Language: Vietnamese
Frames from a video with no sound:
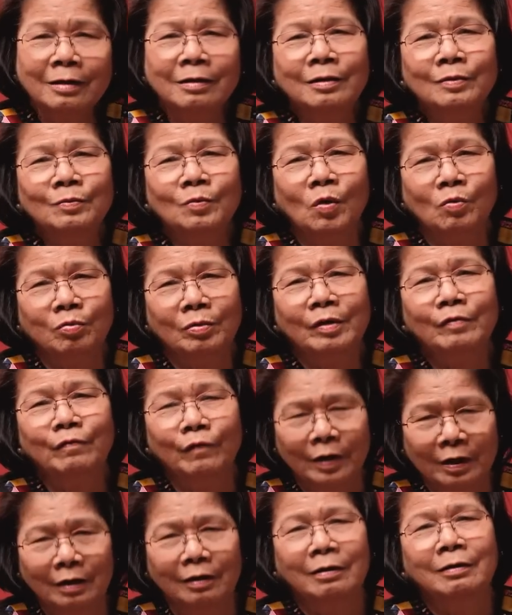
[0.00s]
tới một cái
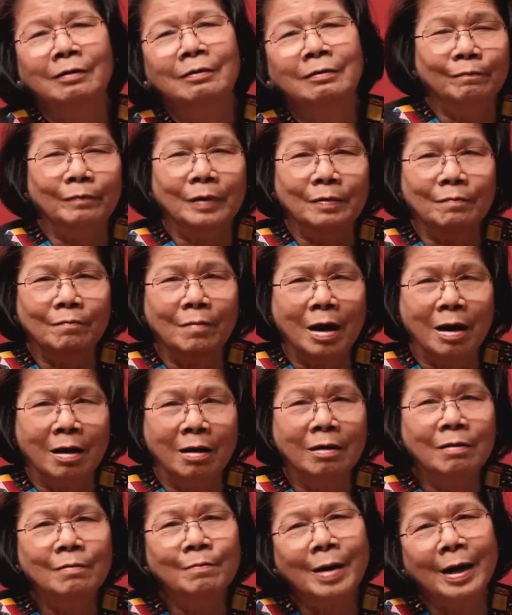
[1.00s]
việc mình
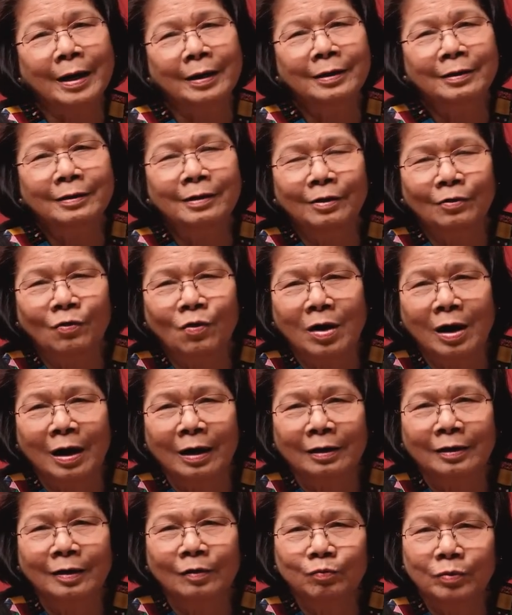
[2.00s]
mở máy điều
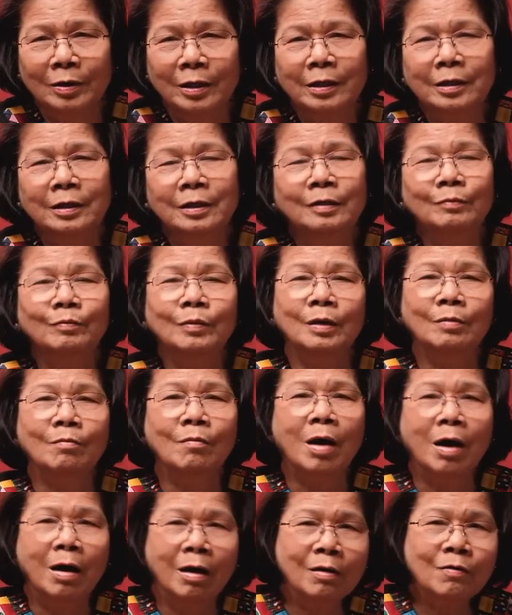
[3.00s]
hòa không khí, mình
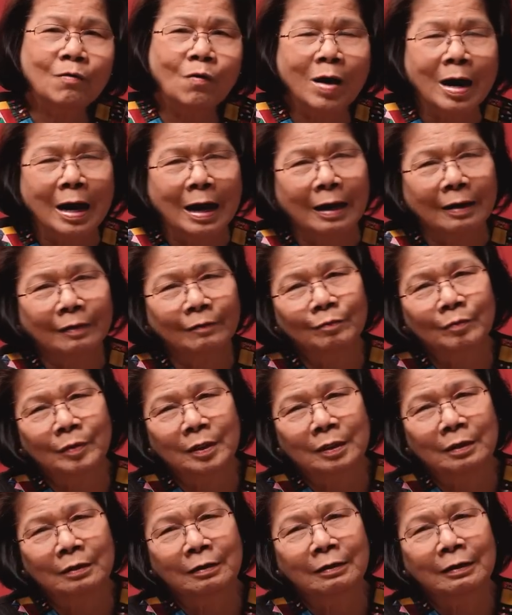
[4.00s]
mở quạt,
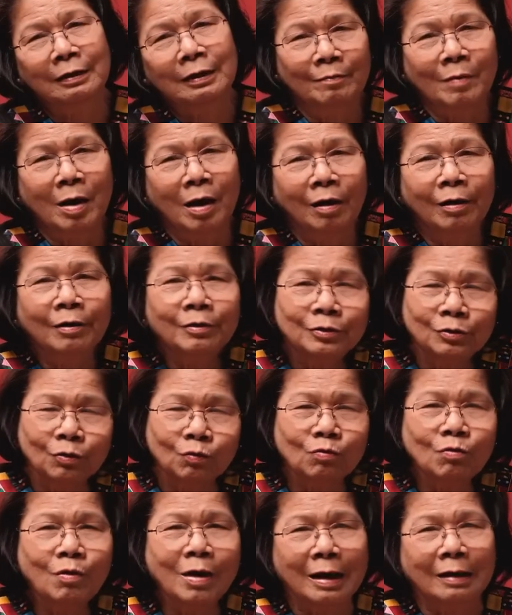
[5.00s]
mình mở
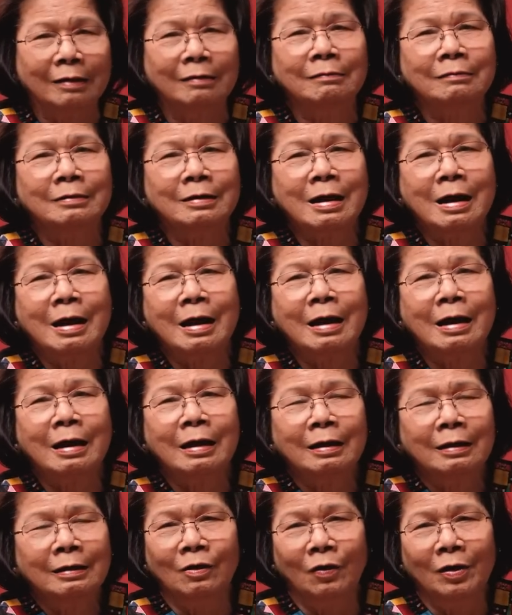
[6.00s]
tủ lạnh ra
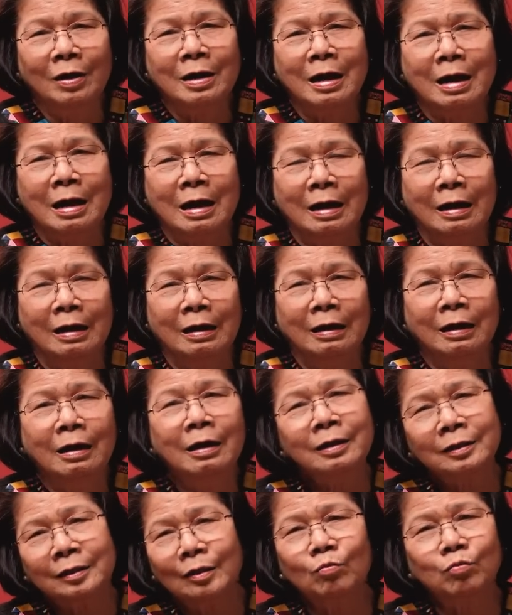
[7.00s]
gọi là
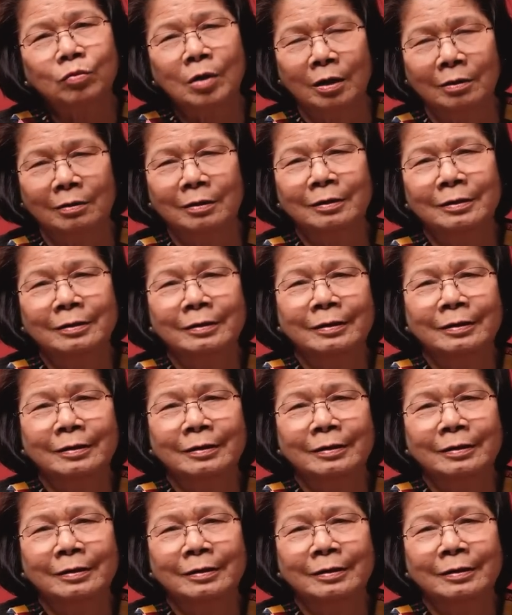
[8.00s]
hết tốc lực á,